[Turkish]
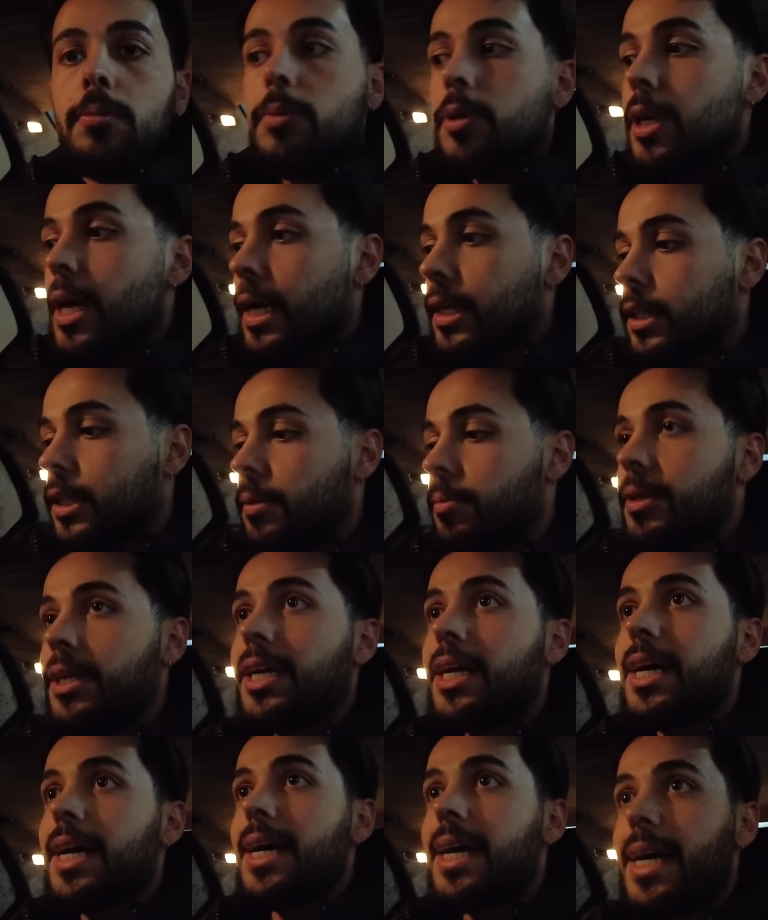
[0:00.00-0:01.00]
Bıraktım.
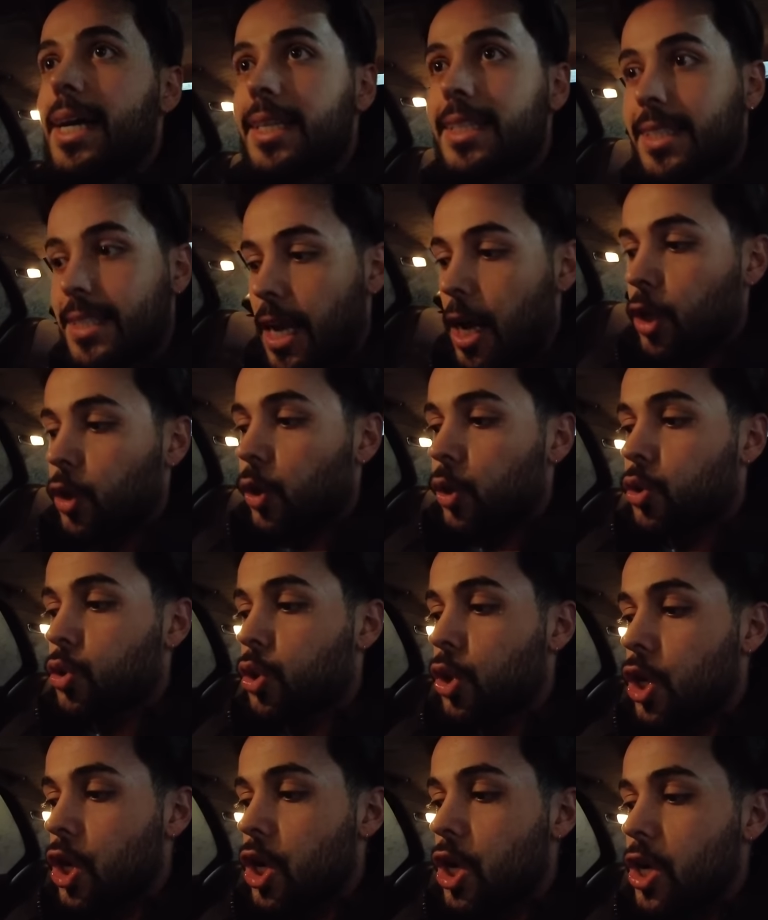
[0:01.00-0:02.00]
Aa
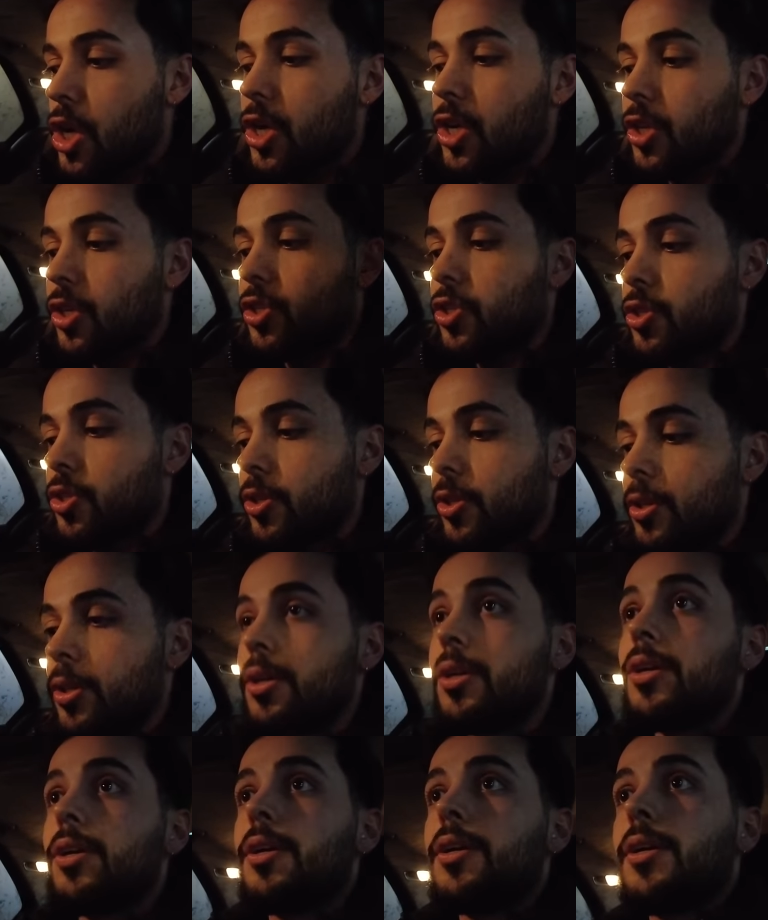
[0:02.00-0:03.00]
sagosuz.
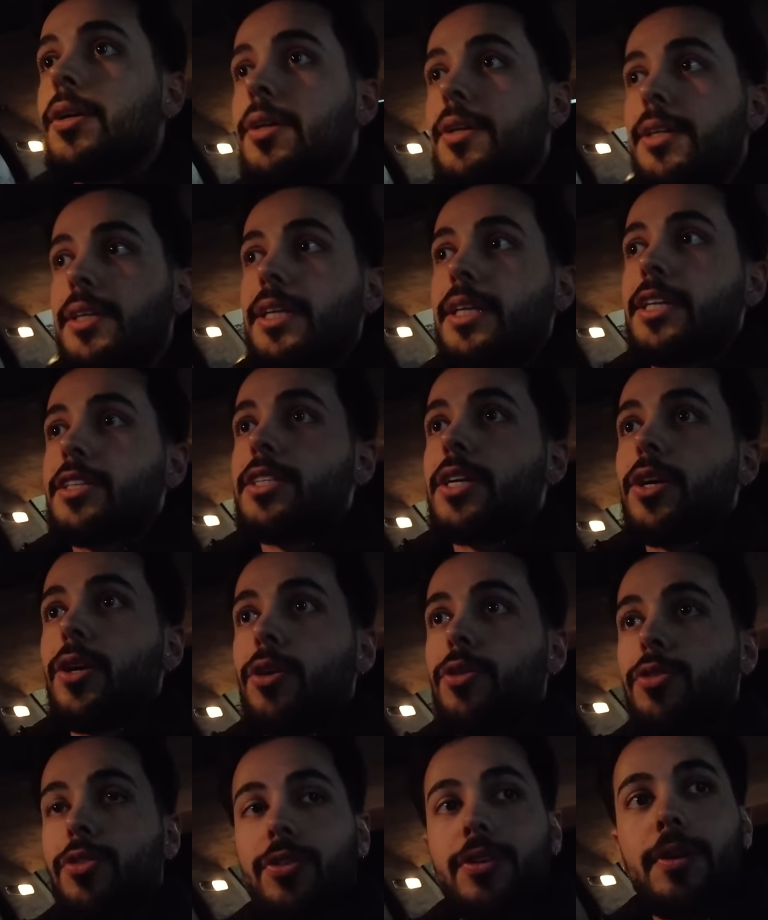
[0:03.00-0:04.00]
Yine
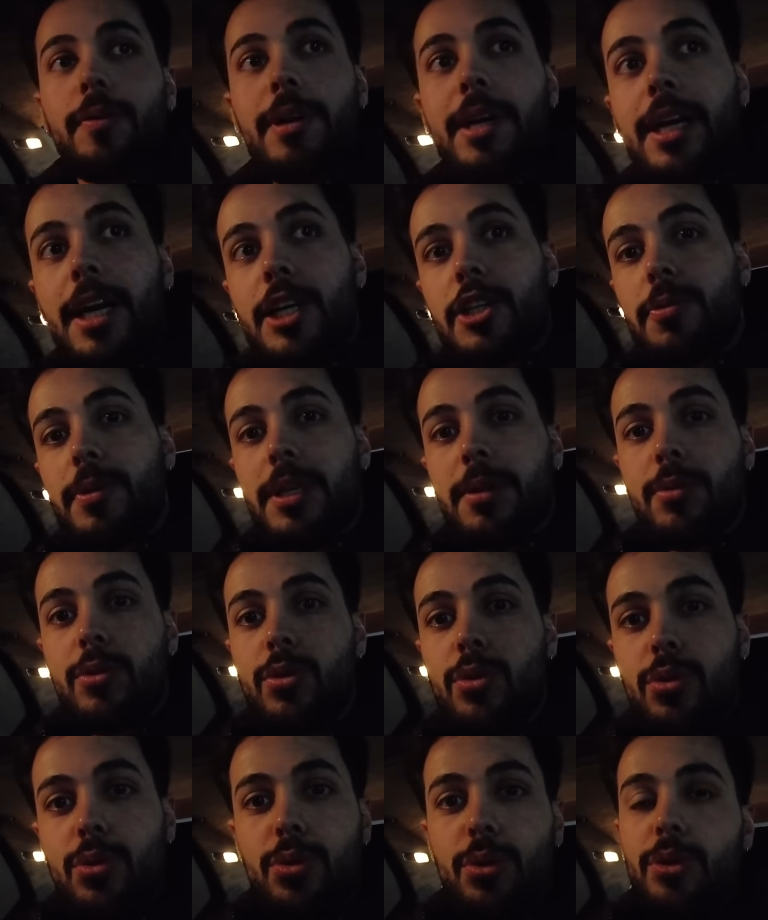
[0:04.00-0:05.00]
sago bagaj verimi
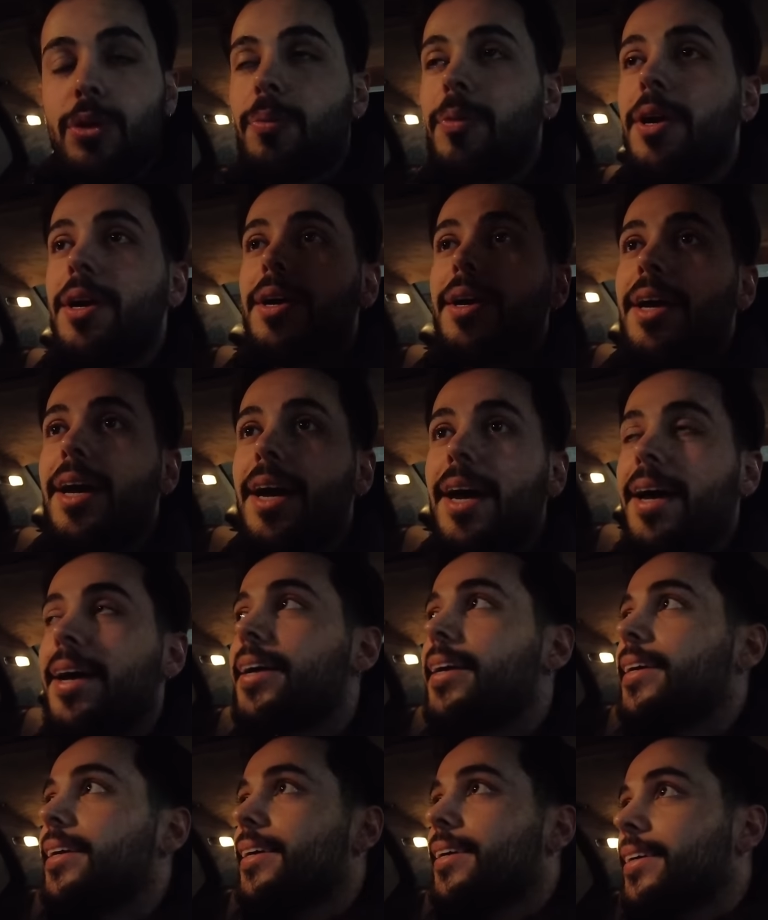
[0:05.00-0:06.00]
susturdum. Heh.
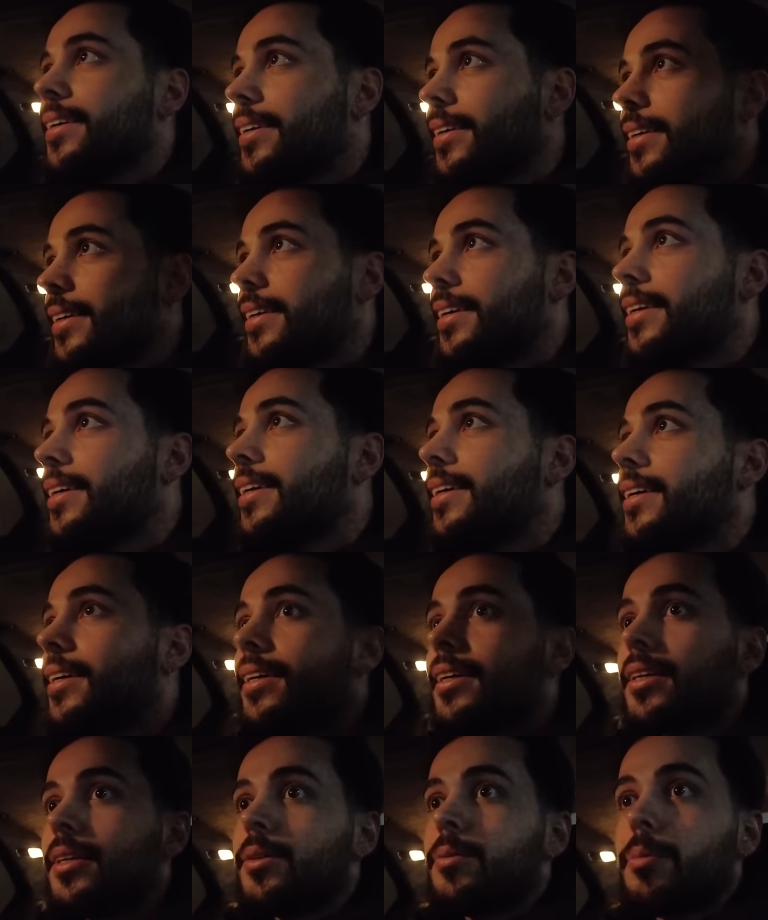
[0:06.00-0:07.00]

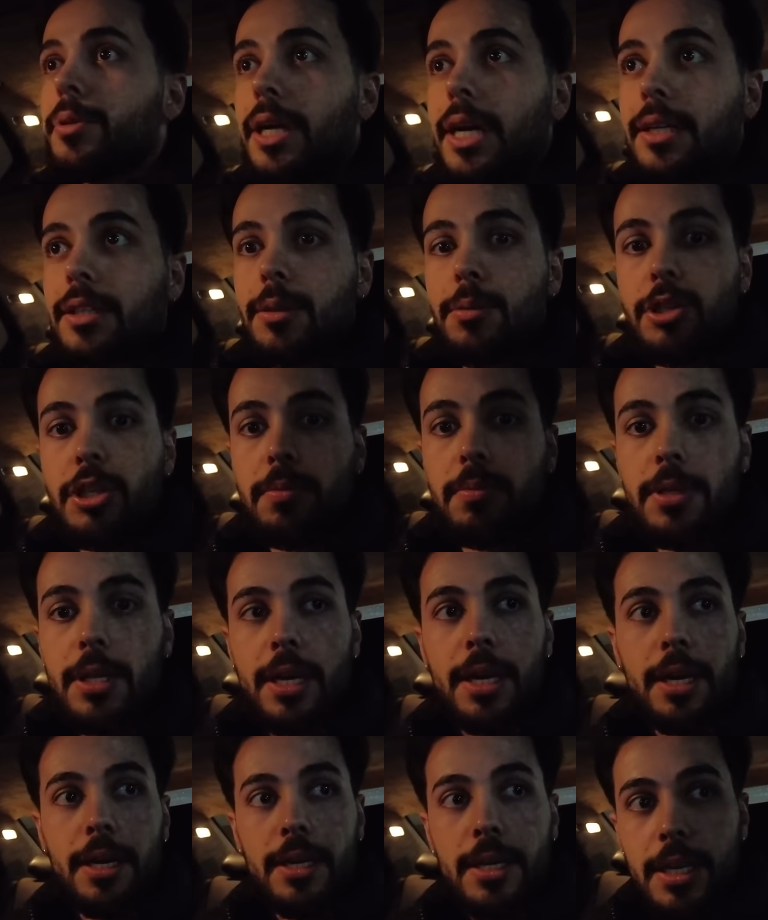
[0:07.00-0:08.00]
Ee, bıraktım
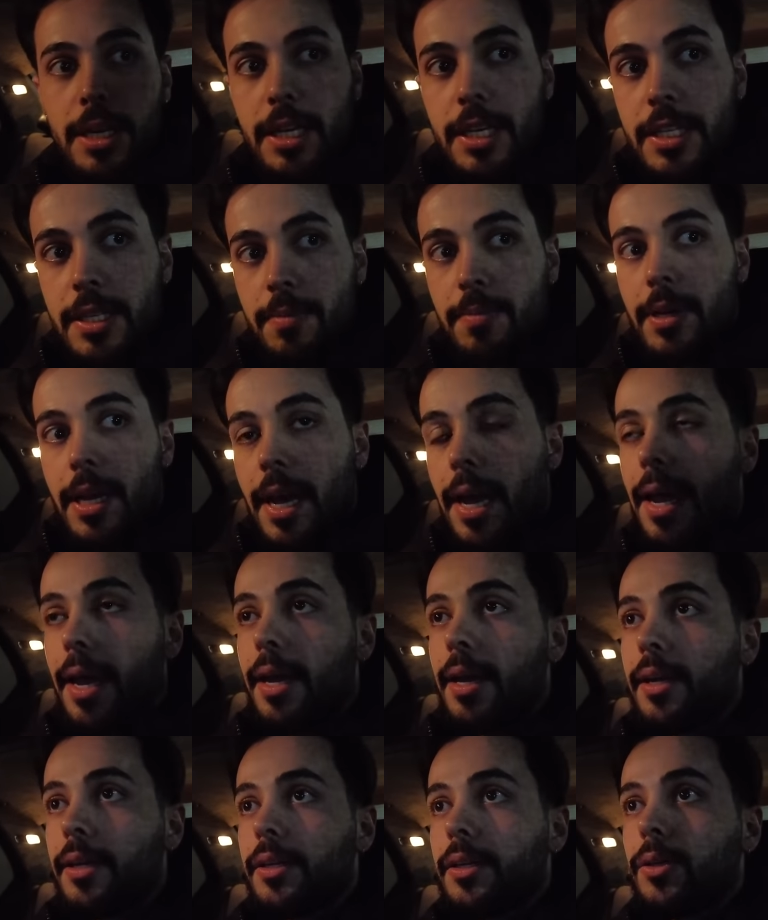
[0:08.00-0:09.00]
şimdi ikizimle
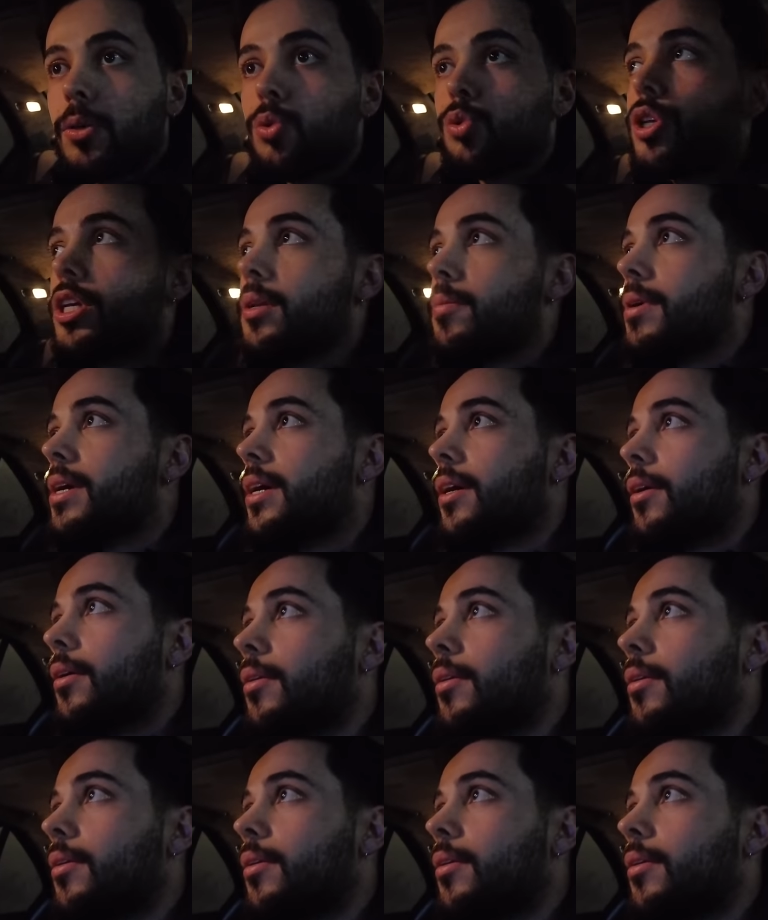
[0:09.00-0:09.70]
kuzenimi.